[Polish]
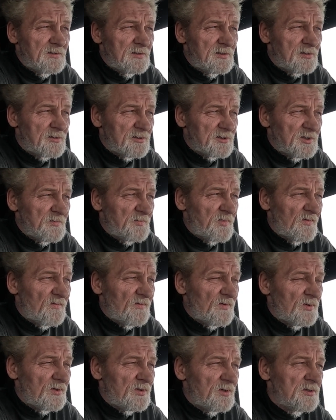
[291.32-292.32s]
tylko
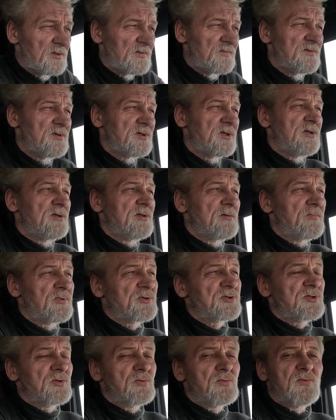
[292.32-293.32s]
typowo o holowniki. No
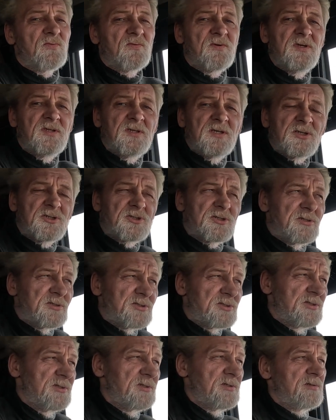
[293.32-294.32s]
podczołgówki też,
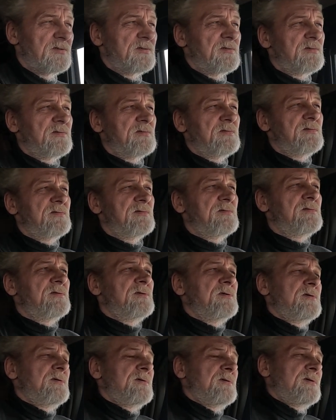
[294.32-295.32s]
czyli
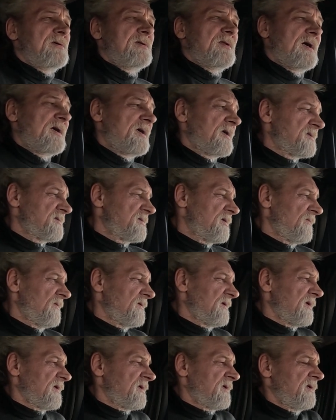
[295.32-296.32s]

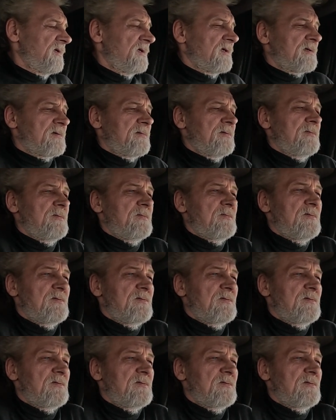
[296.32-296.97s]
najazdowe takie jak